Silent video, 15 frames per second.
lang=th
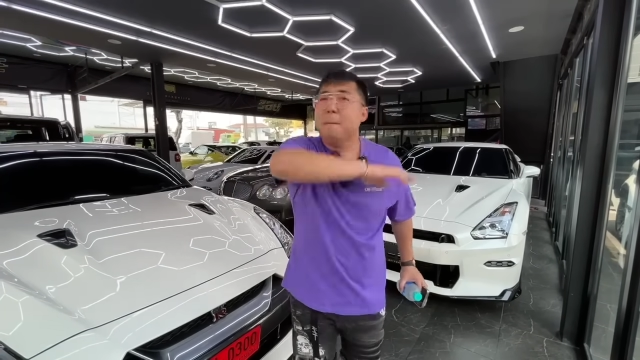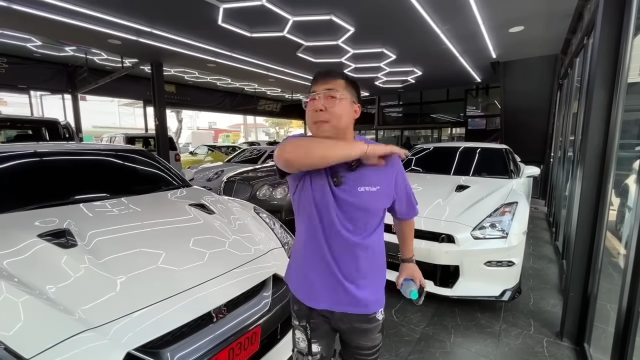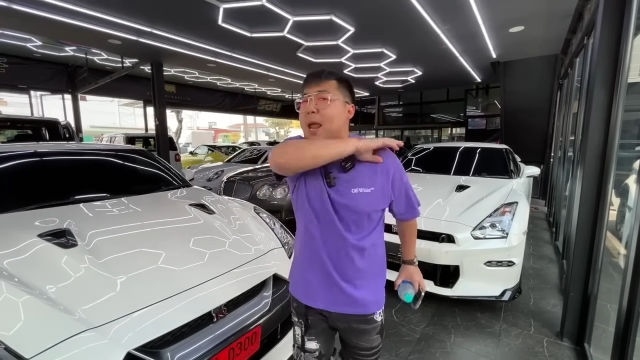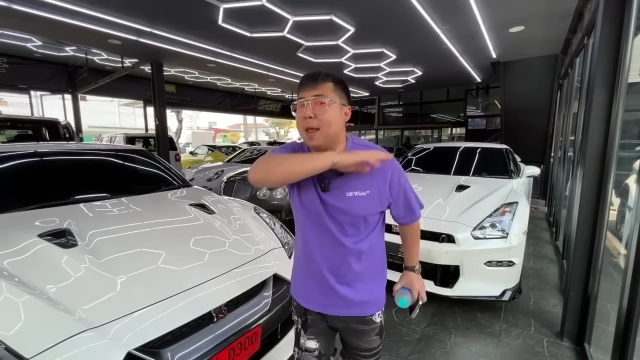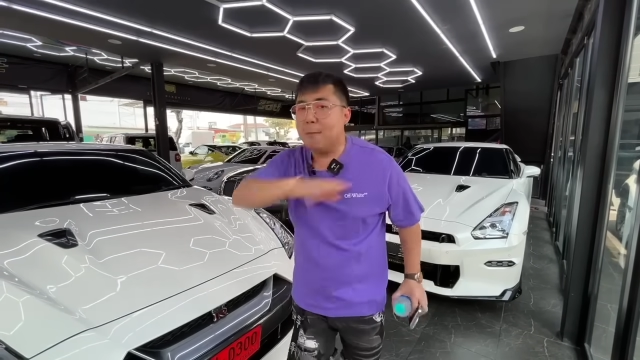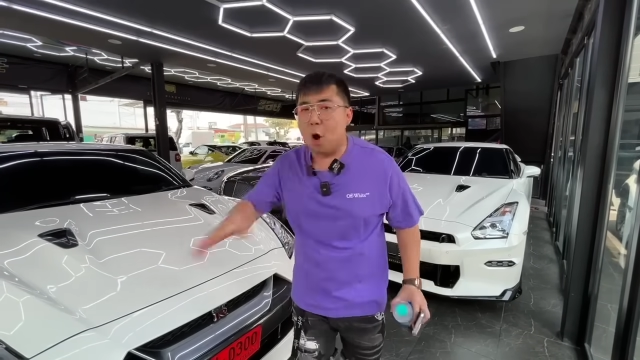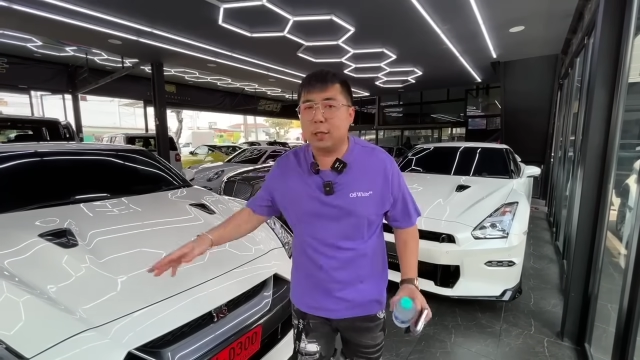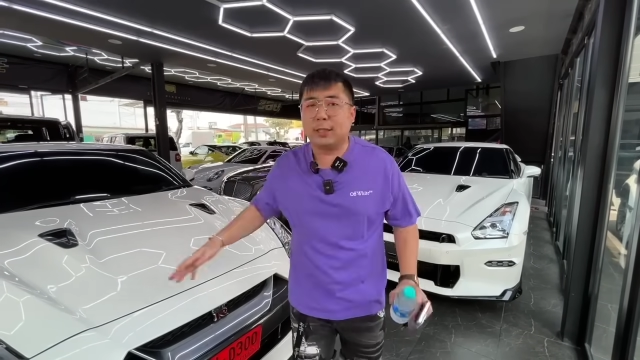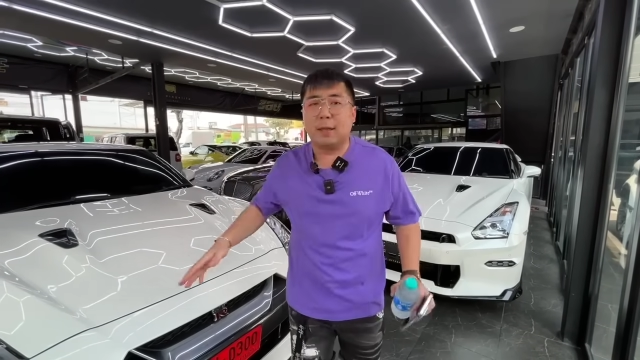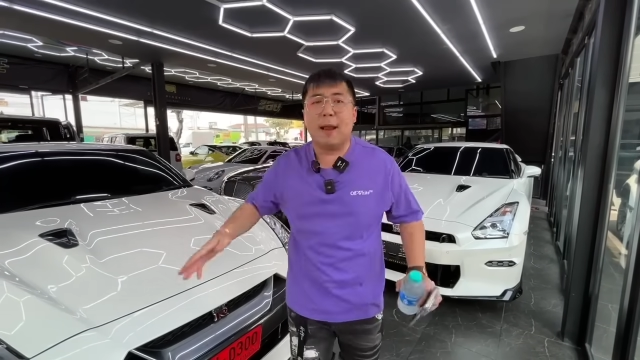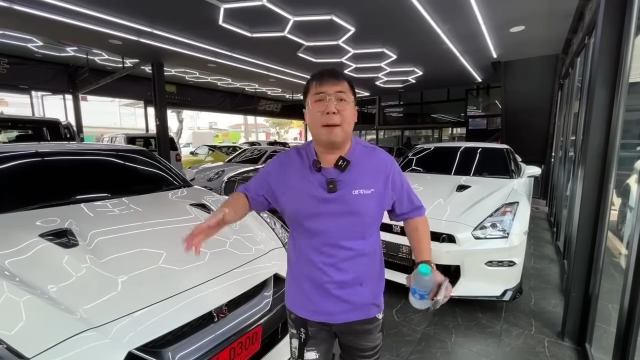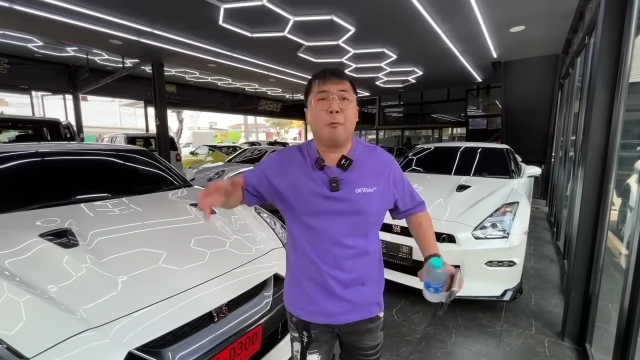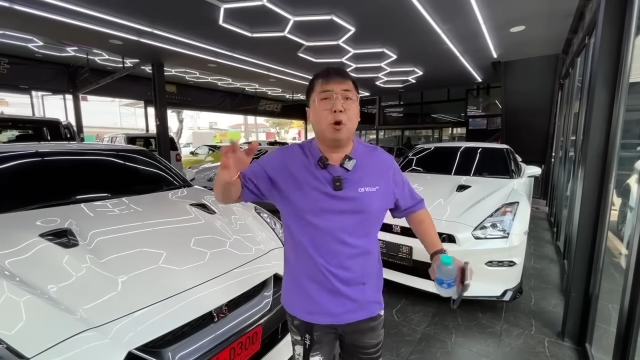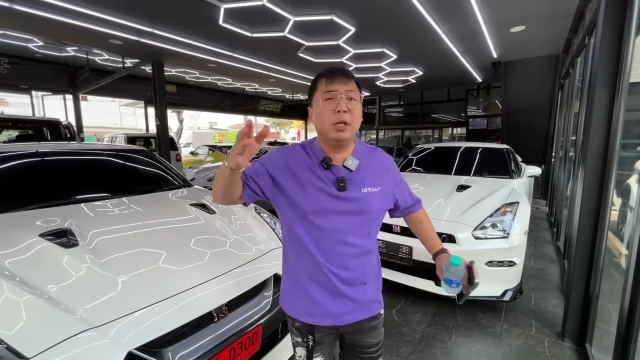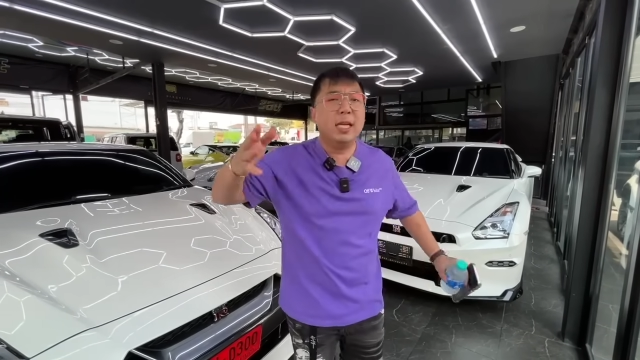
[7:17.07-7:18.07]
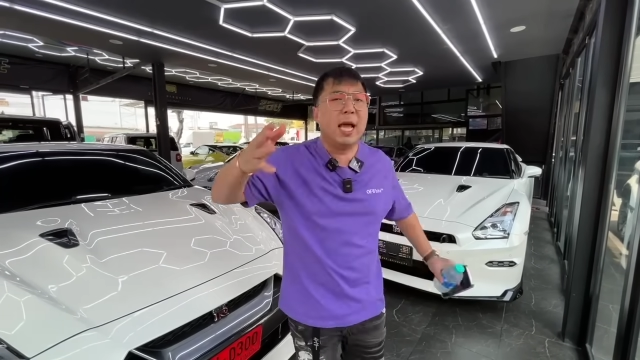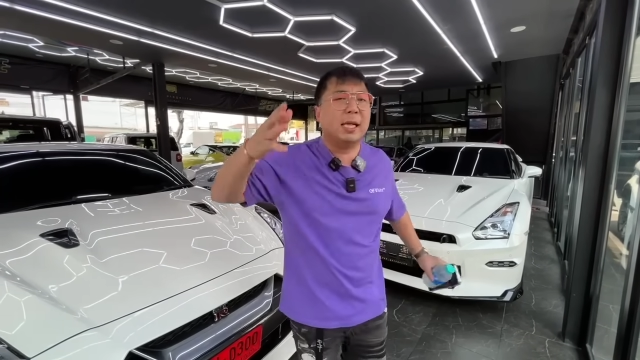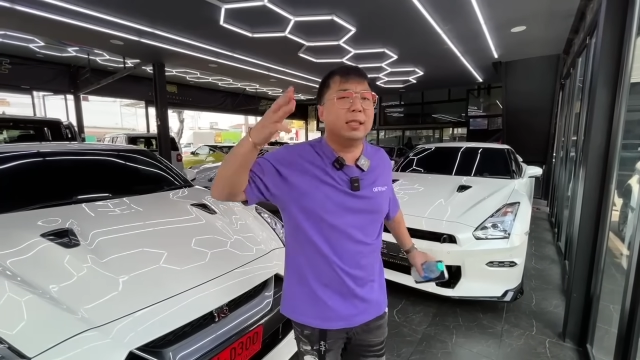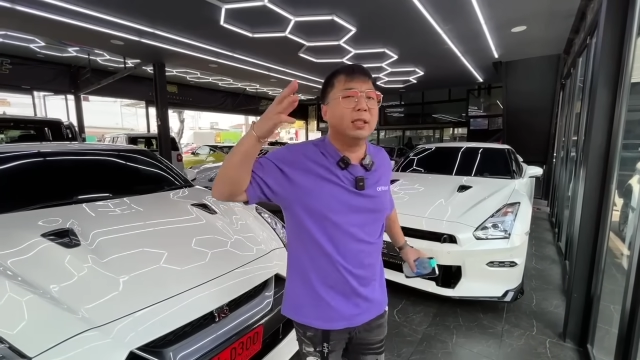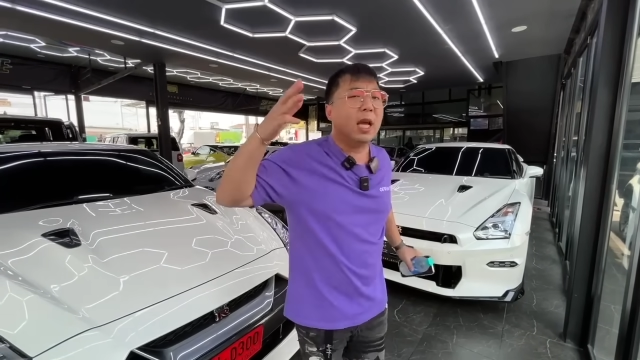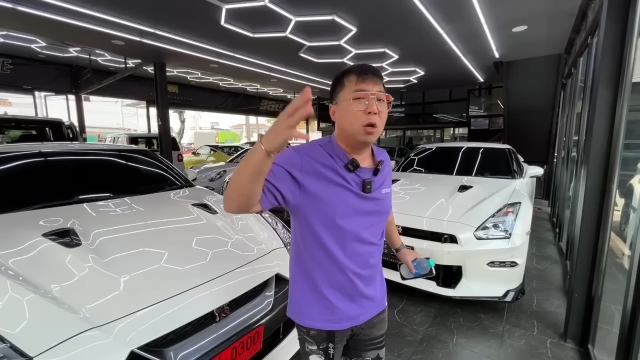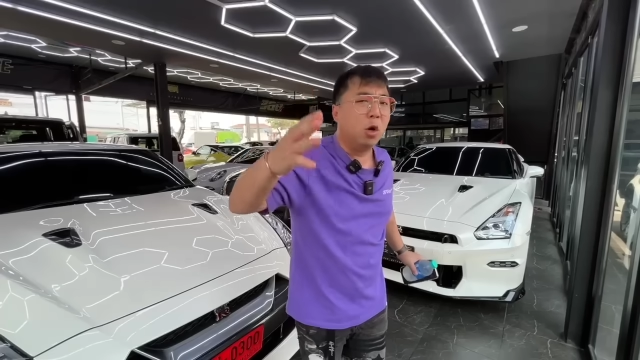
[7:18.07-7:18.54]
มีหมดสำหรับคนที่อยา
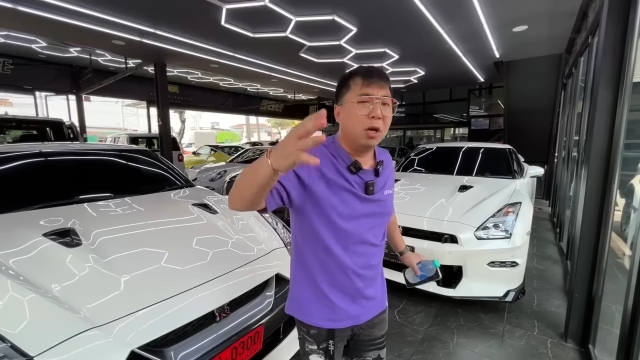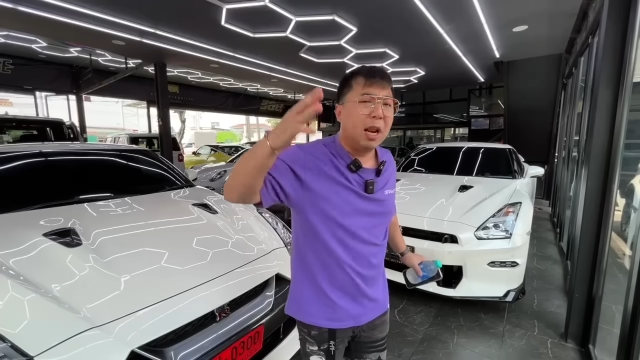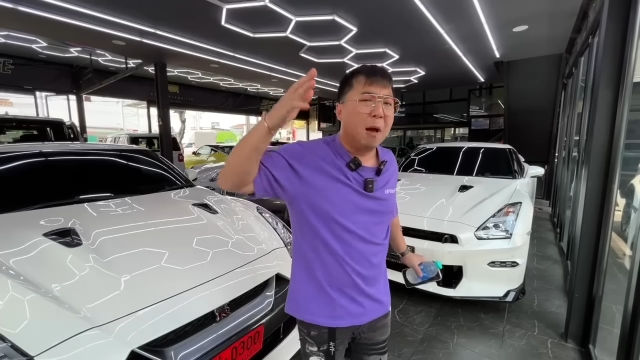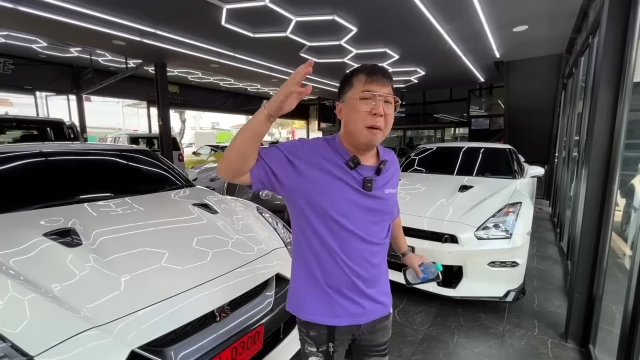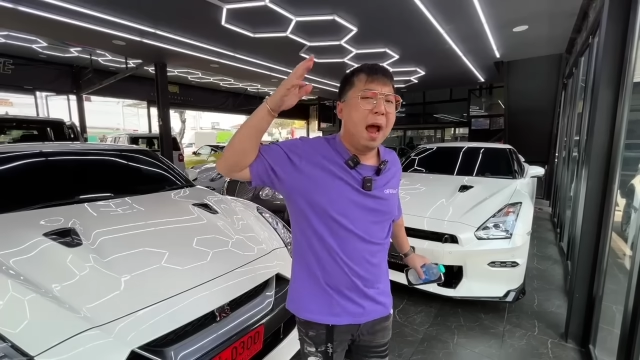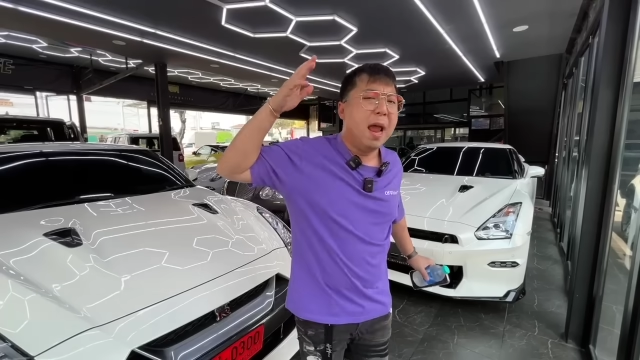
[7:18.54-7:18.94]
กจะใช้รถเรา